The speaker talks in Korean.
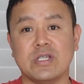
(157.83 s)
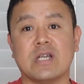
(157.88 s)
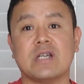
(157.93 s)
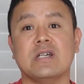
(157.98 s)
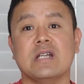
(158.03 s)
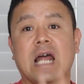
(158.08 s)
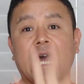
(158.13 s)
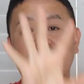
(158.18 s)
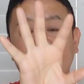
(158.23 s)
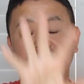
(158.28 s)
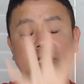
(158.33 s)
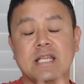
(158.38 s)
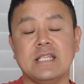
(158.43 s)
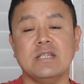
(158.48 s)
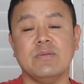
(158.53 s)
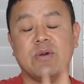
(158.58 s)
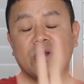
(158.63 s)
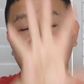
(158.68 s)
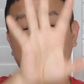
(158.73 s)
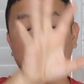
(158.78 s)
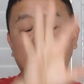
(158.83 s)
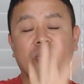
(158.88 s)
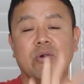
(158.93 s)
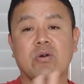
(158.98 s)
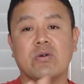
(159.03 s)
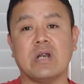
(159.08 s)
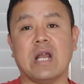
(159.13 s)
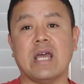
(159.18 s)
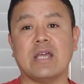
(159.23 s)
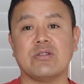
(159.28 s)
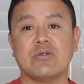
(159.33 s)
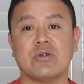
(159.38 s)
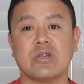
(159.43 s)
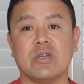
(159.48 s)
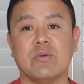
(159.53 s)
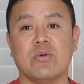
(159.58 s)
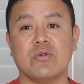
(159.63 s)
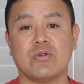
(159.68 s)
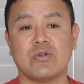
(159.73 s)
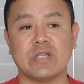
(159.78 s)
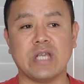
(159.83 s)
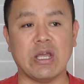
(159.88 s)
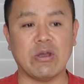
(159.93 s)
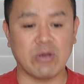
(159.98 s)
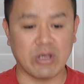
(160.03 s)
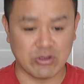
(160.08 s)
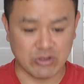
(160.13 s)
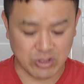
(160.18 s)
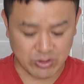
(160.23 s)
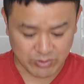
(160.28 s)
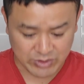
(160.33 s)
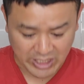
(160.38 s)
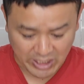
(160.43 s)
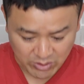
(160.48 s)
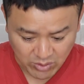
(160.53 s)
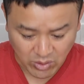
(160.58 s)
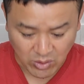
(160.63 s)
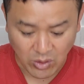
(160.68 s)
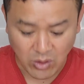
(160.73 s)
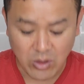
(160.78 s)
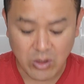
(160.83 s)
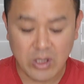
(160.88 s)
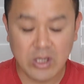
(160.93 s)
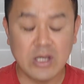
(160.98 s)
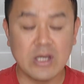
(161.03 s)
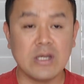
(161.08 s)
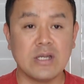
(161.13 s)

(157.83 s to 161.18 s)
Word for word: 이제 그 라인, 새치머리 커버형 라인으로 기본으로 사용해 주시면 되고,